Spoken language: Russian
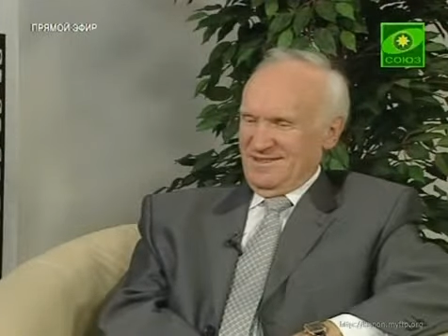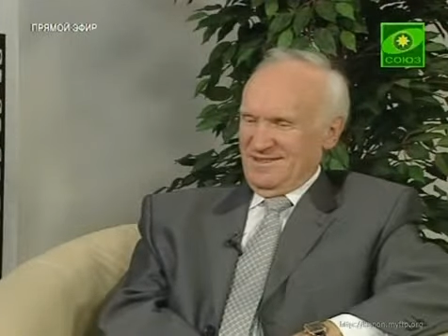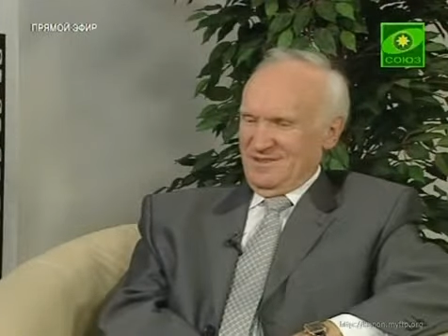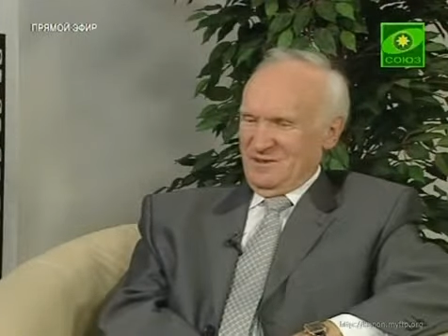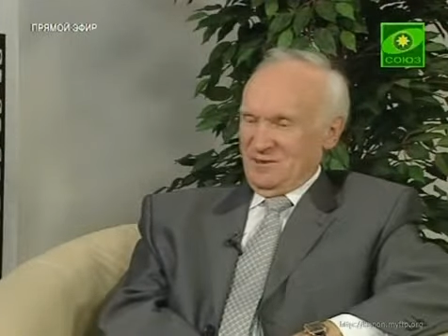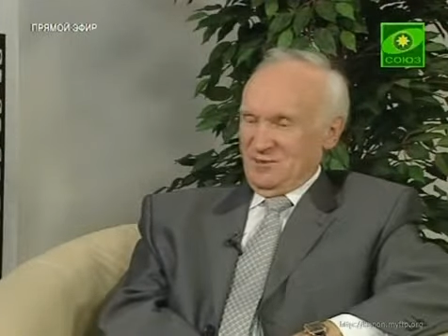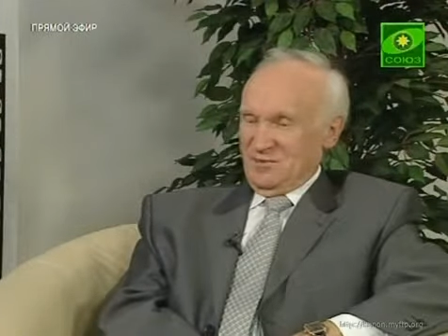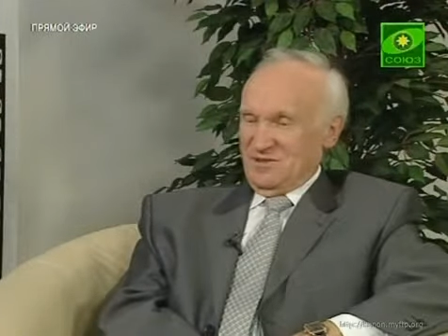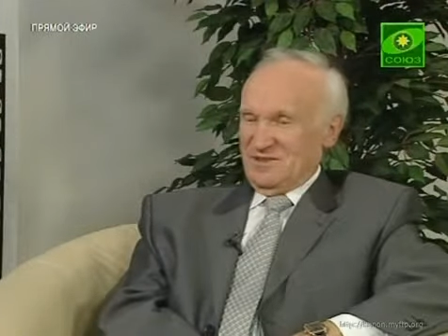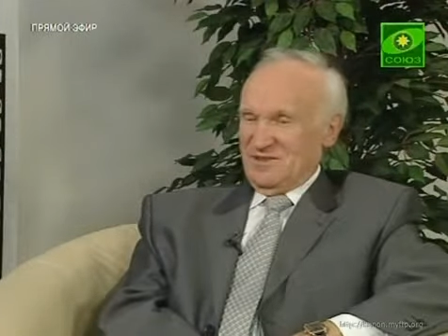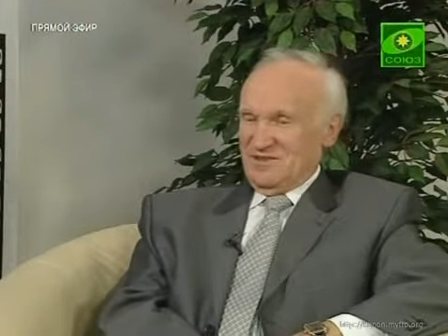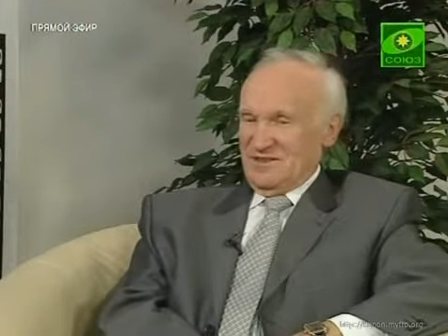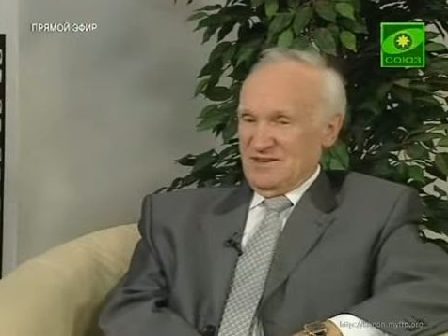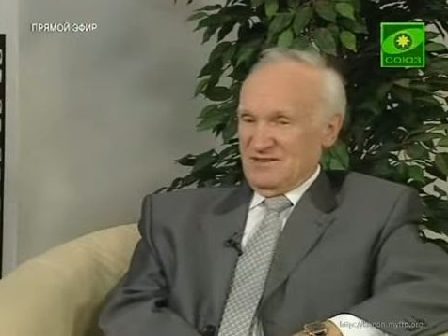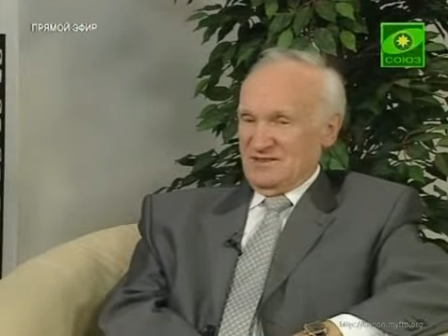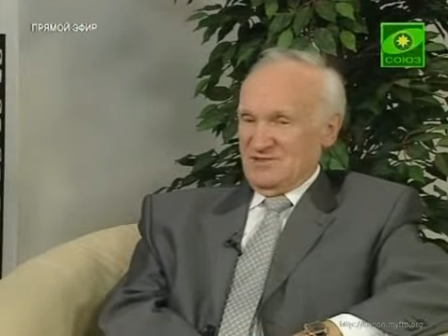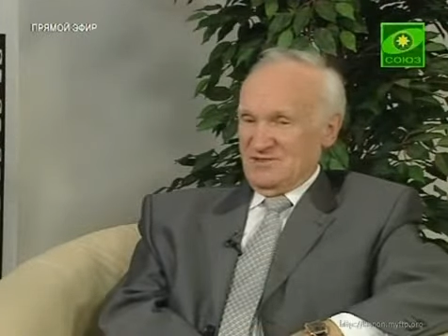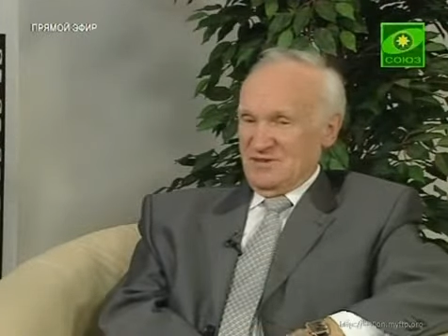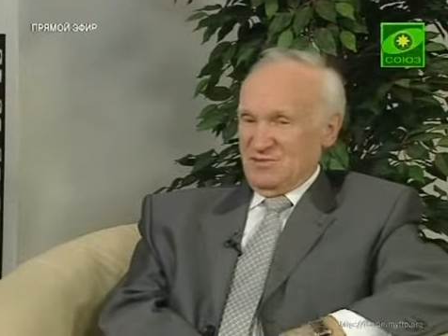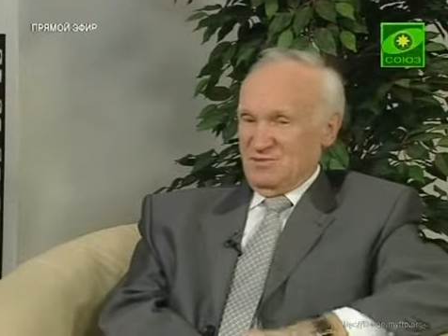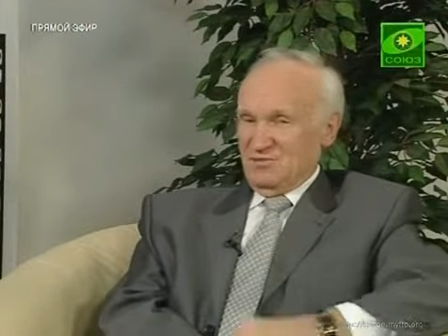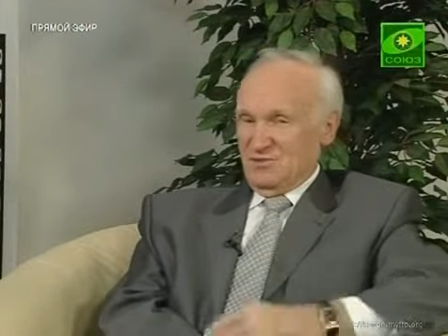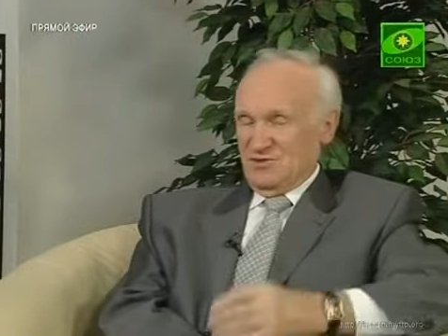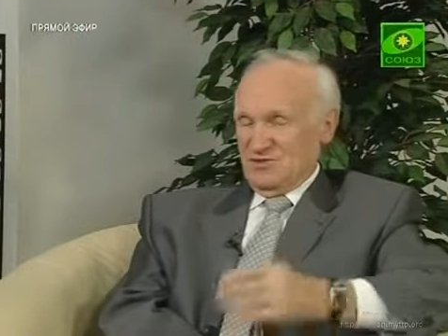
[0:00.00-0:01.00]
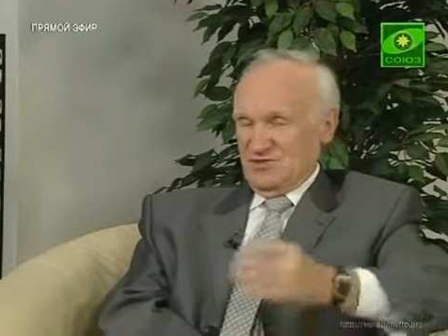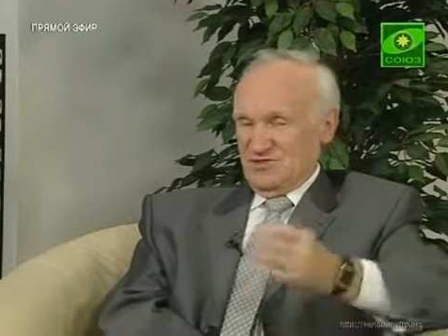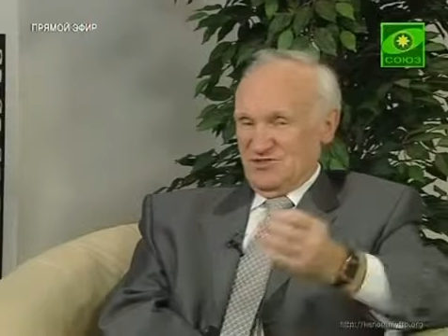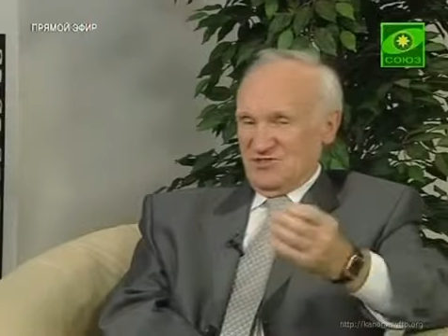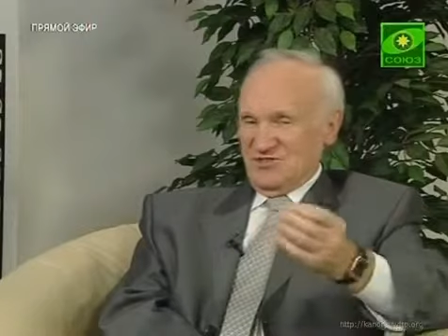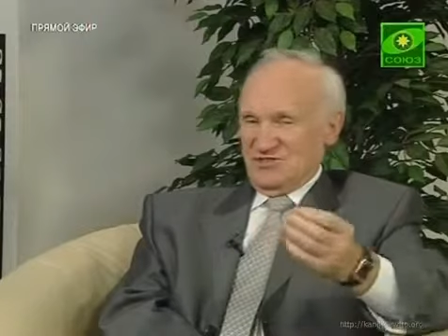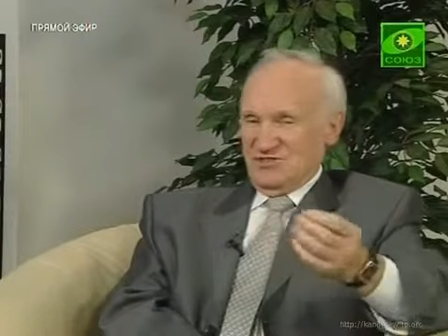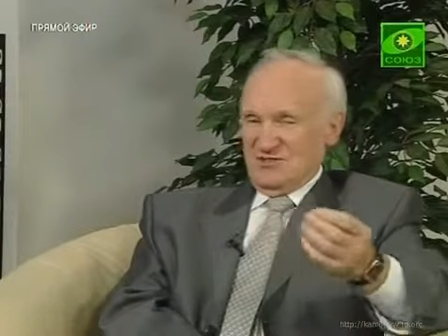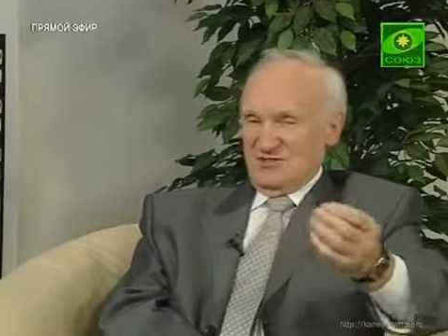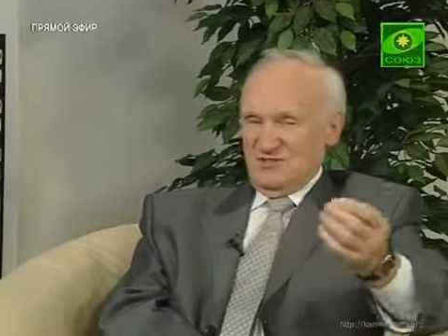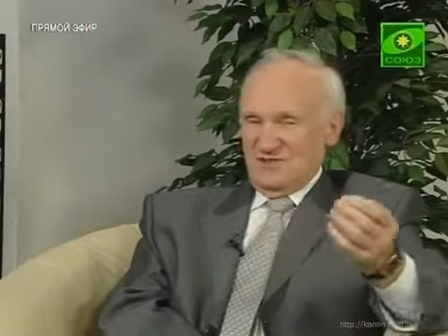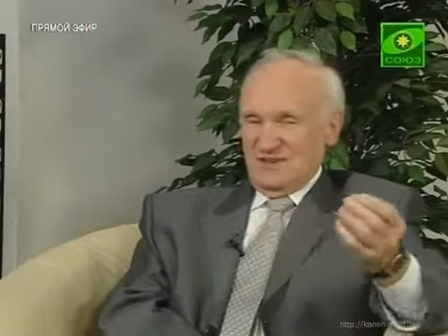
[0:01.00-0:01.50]
Ну, представьте себе, по
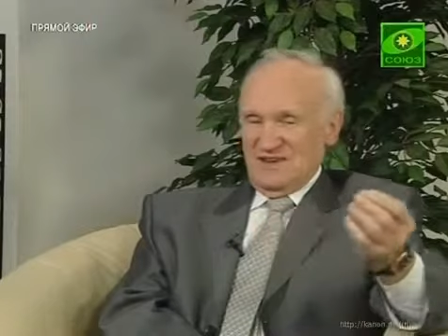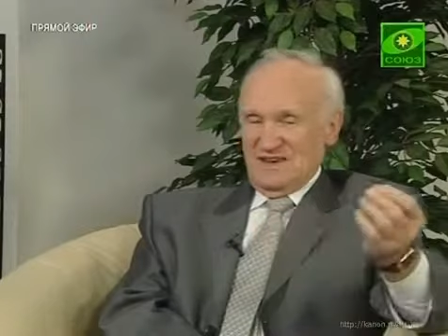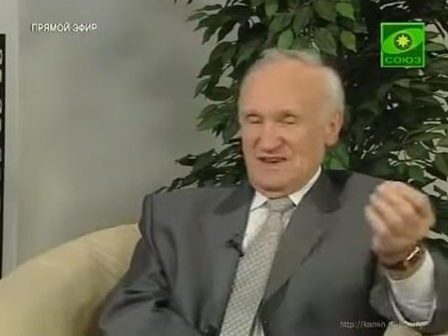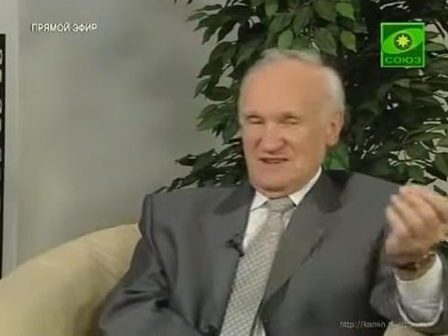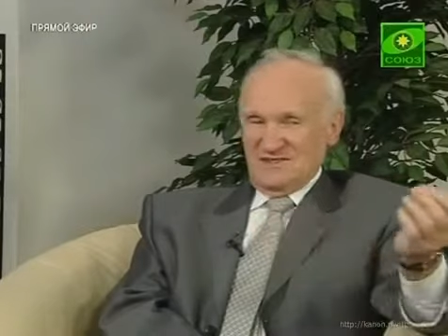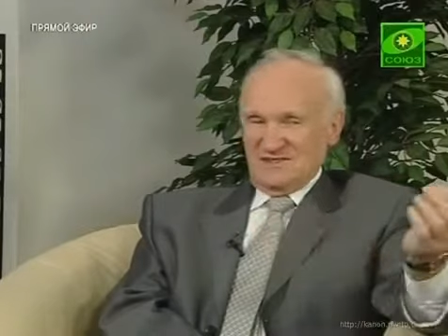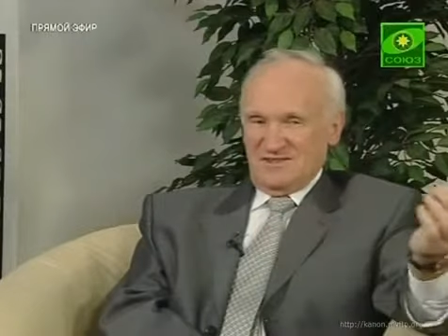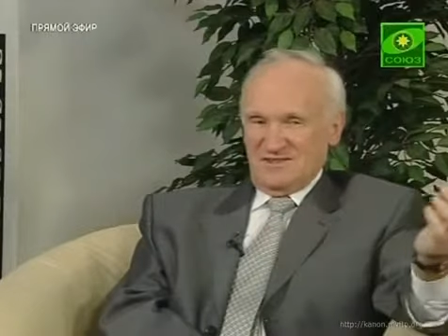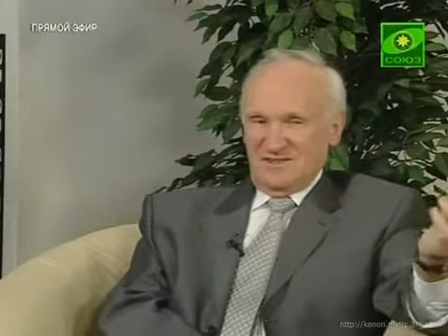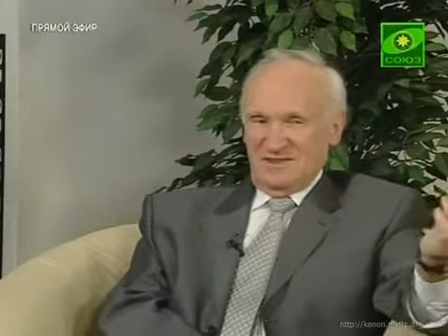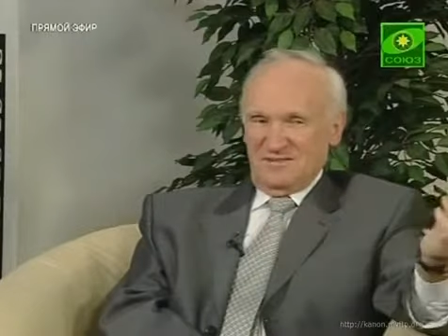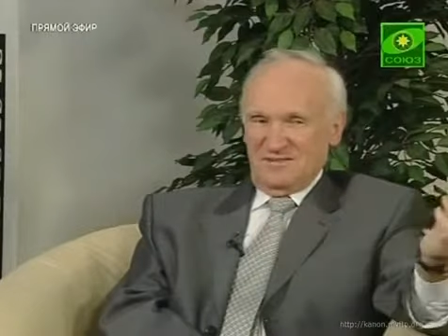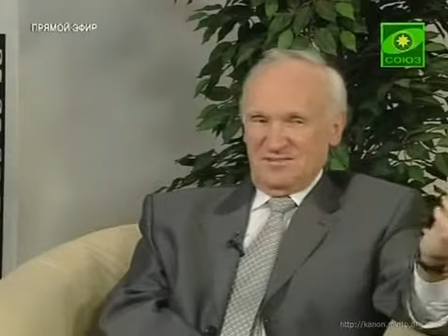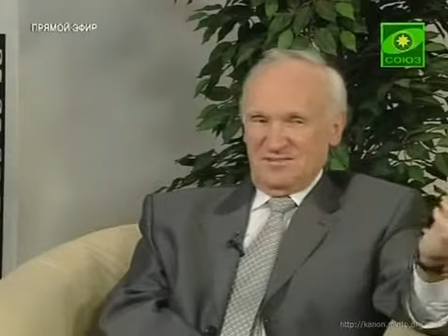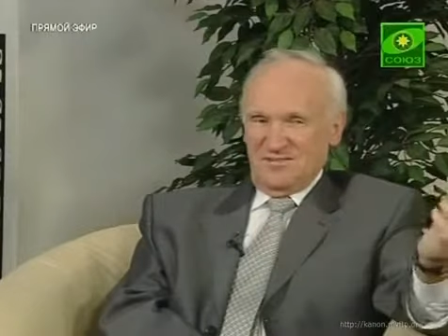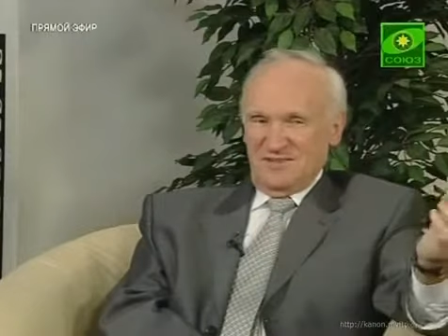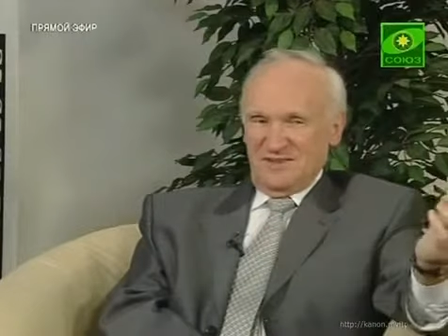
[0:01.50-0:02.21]
чисто внешним